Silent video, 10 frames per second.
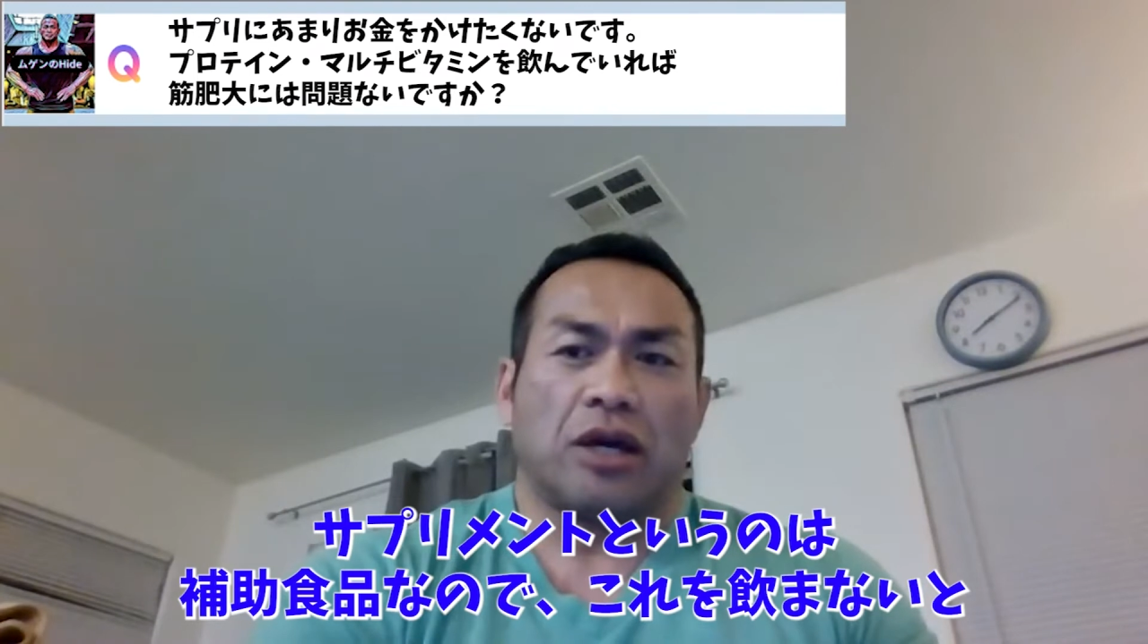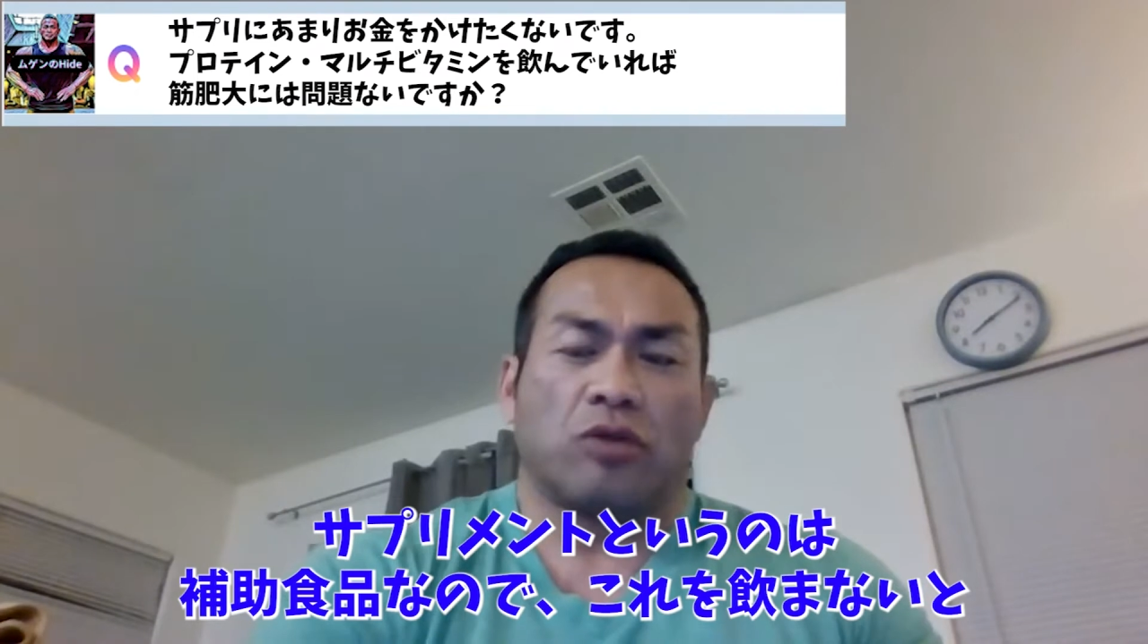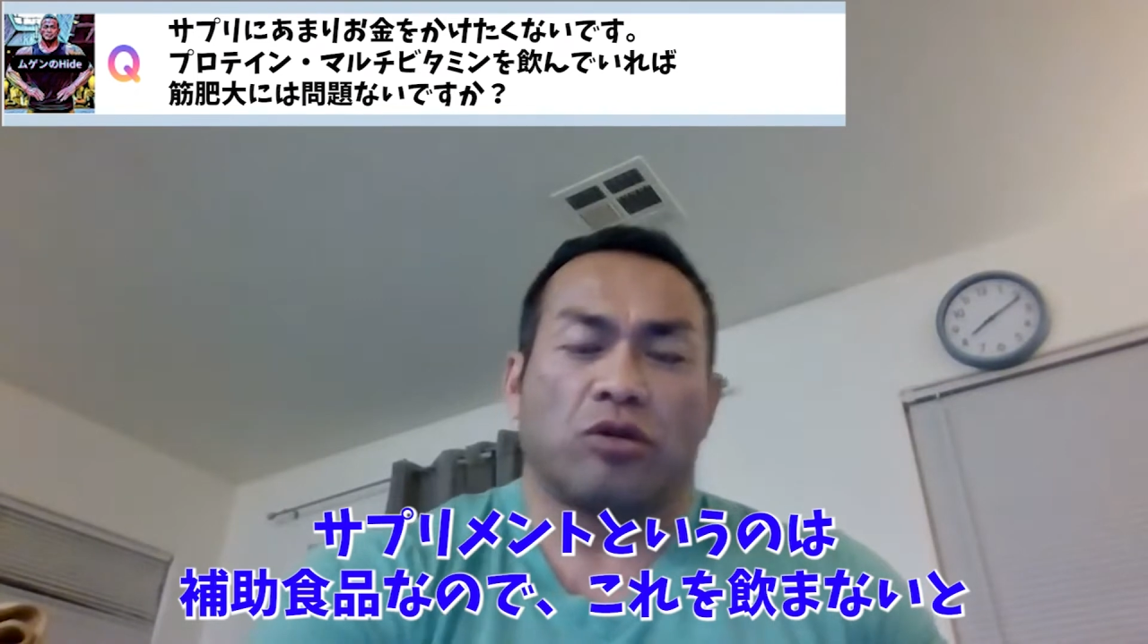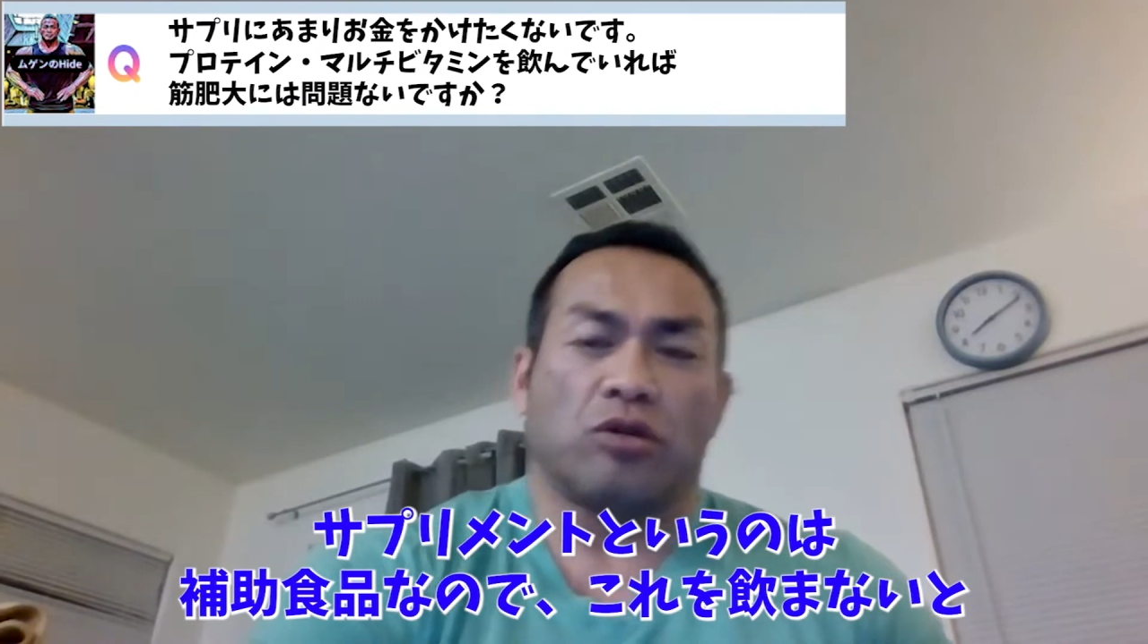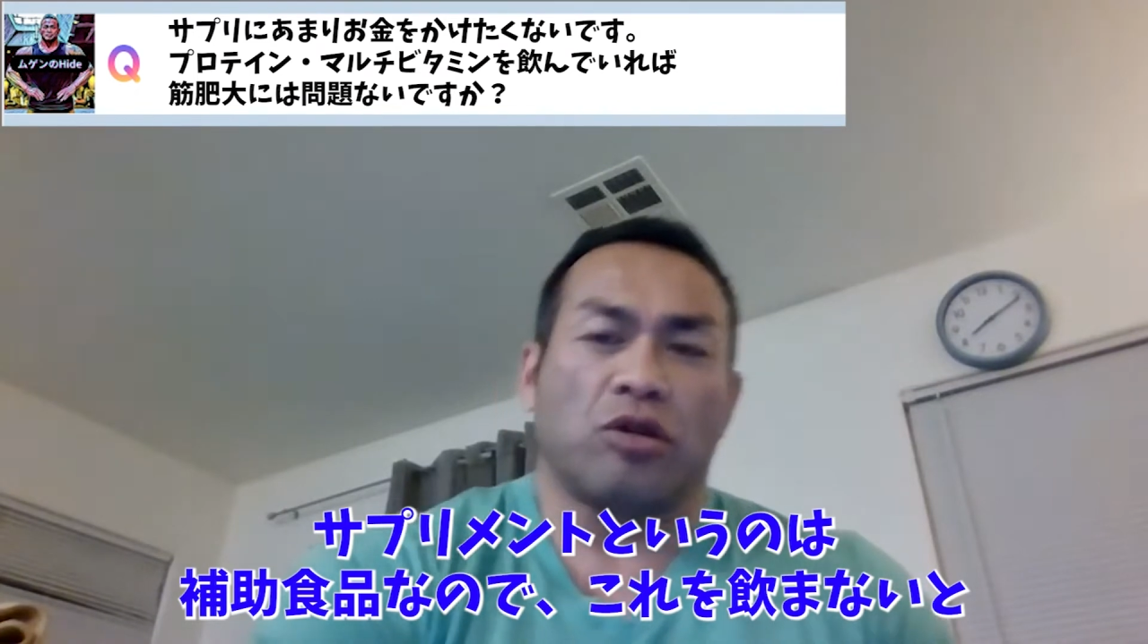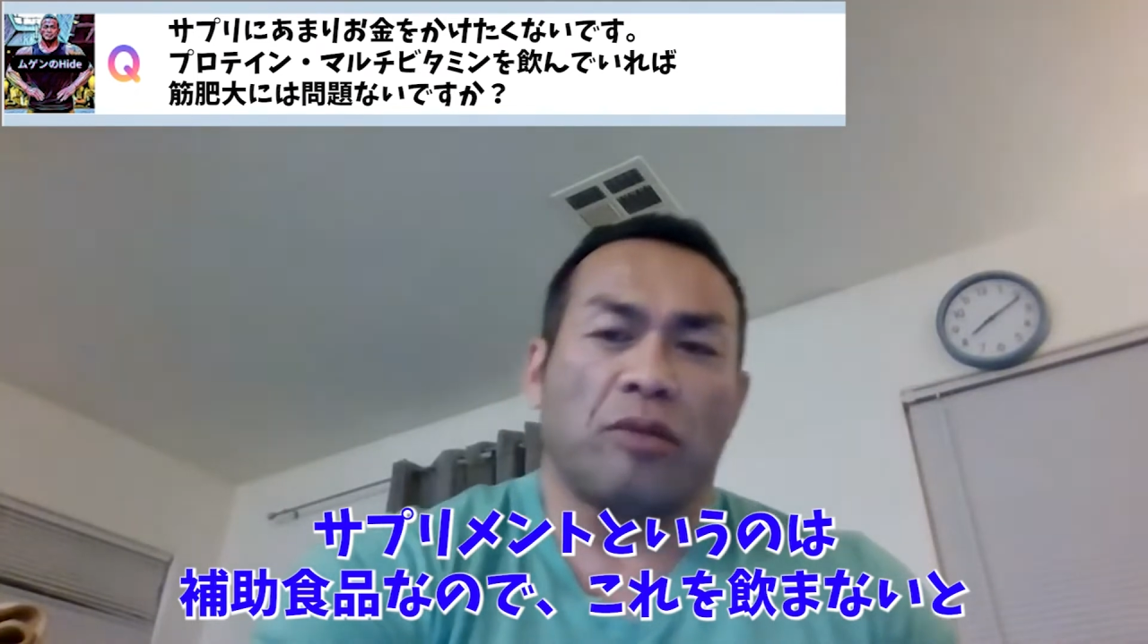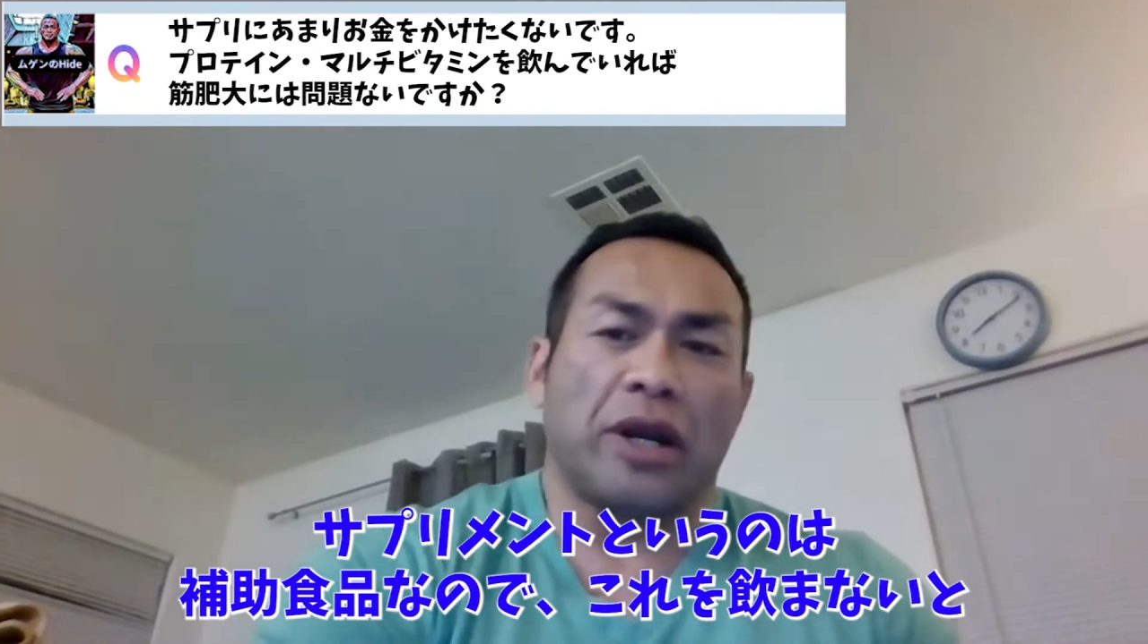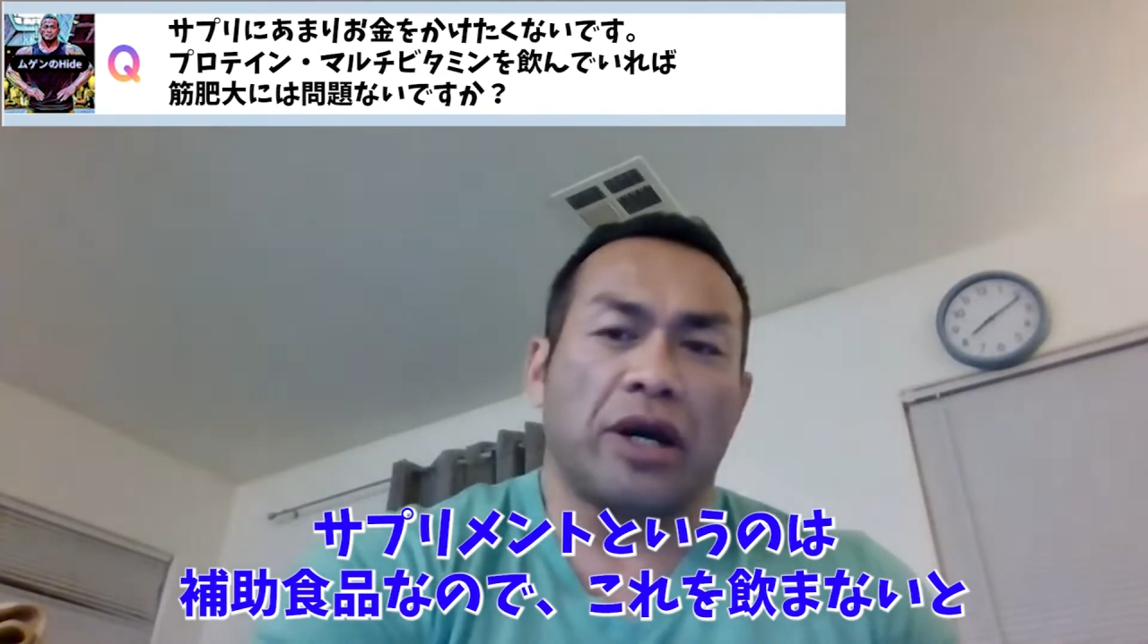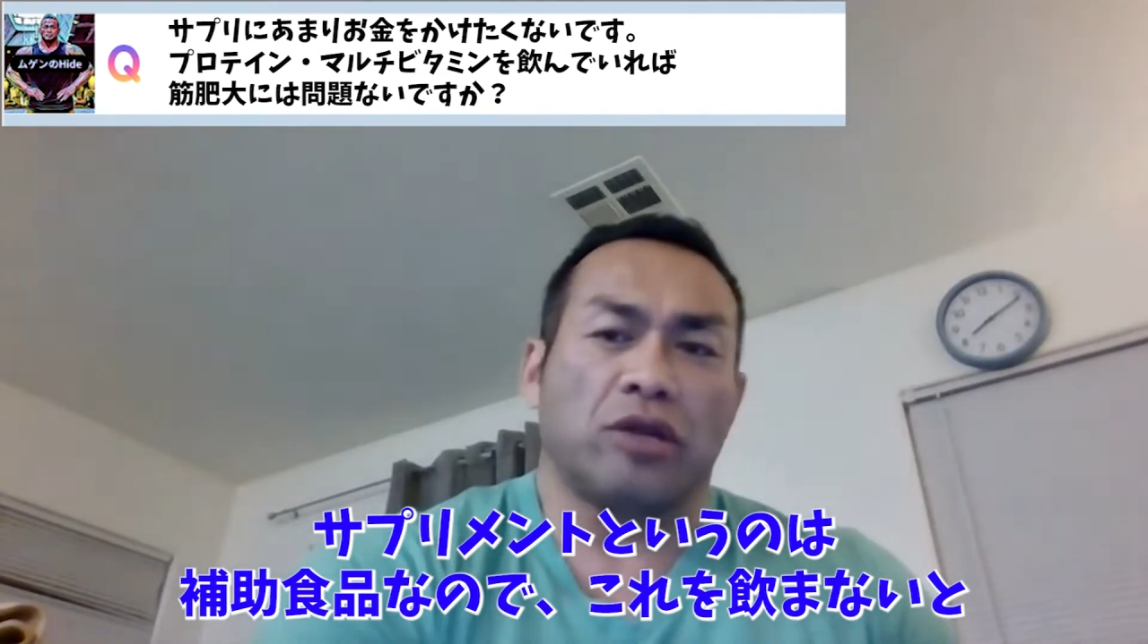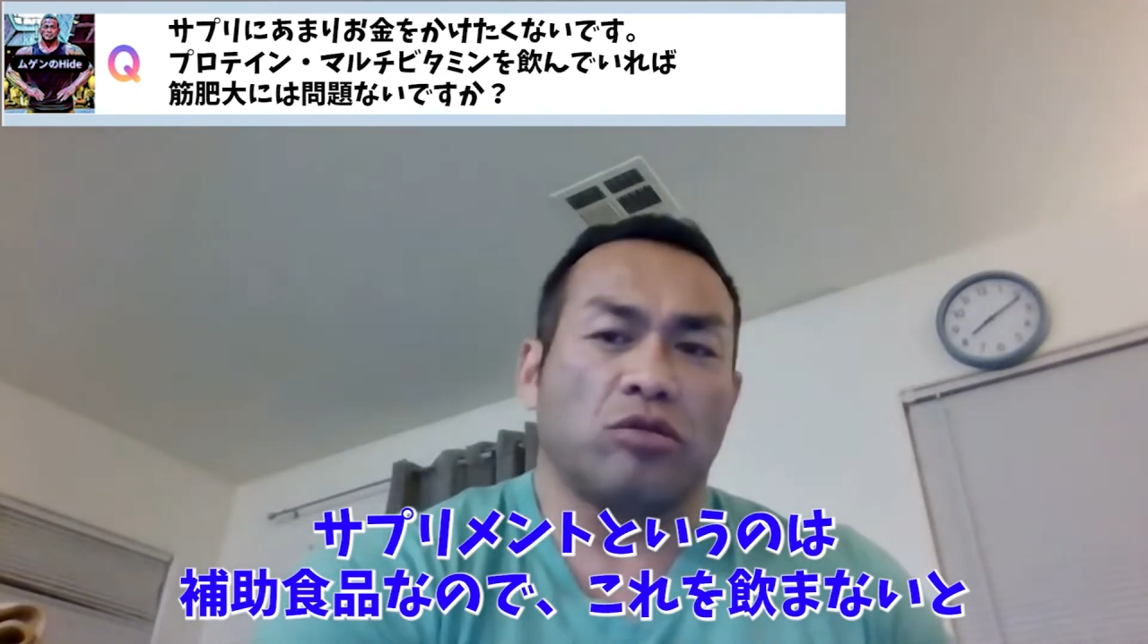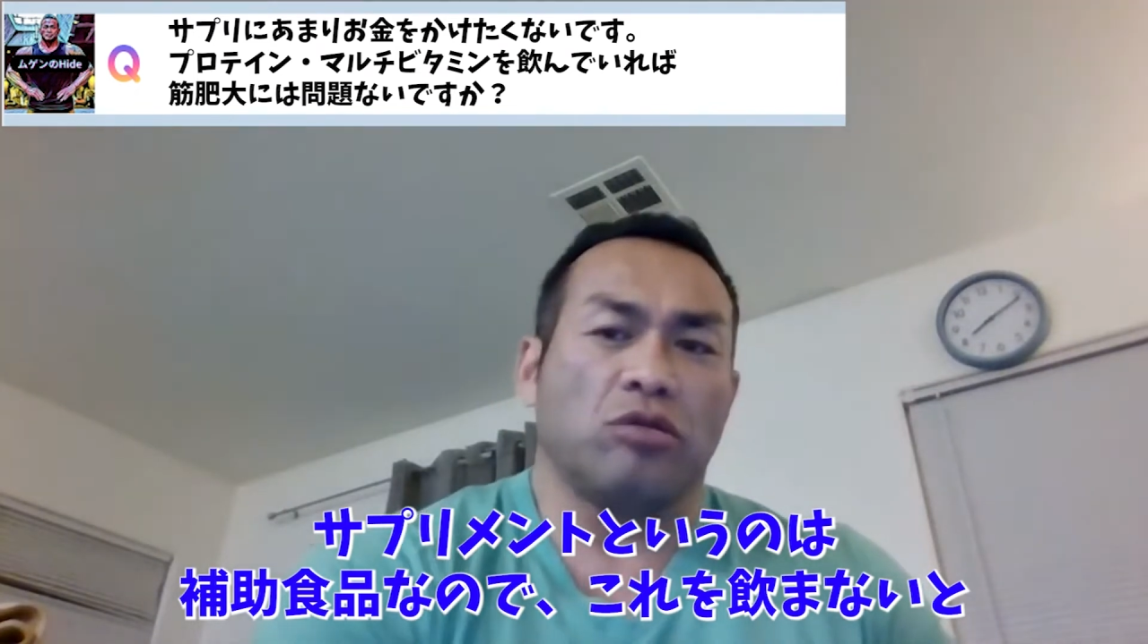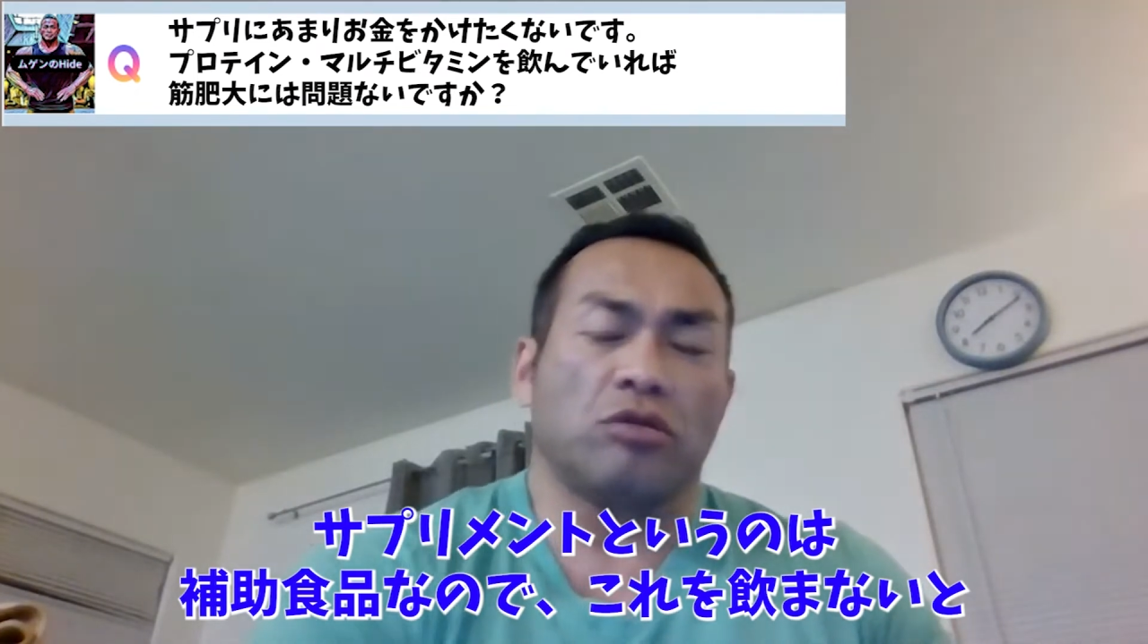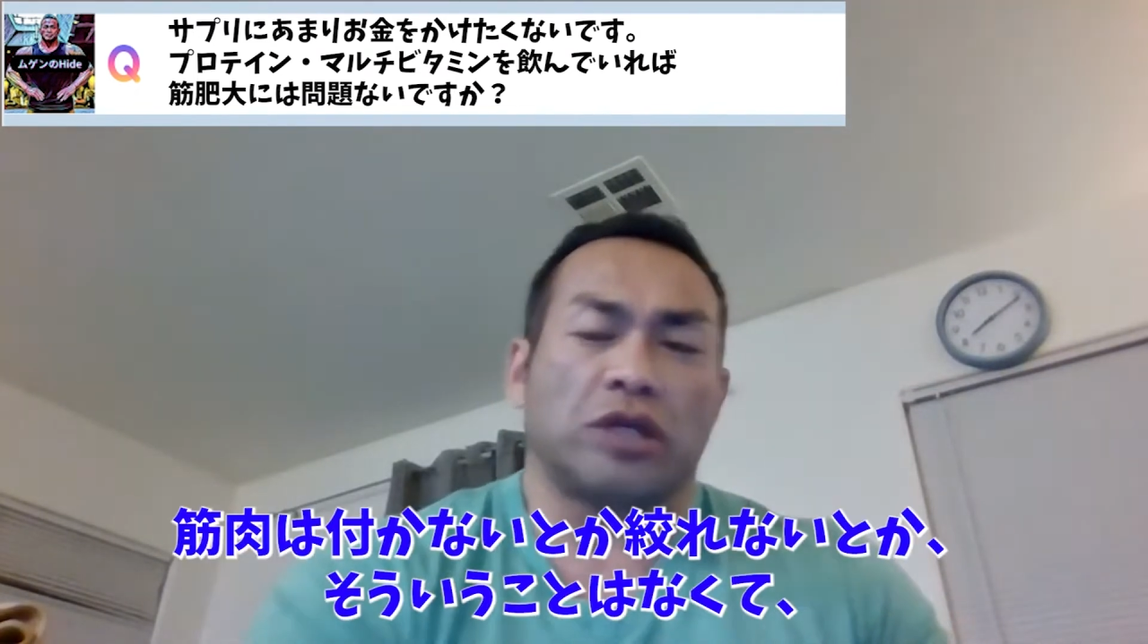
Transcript: これを飲まないと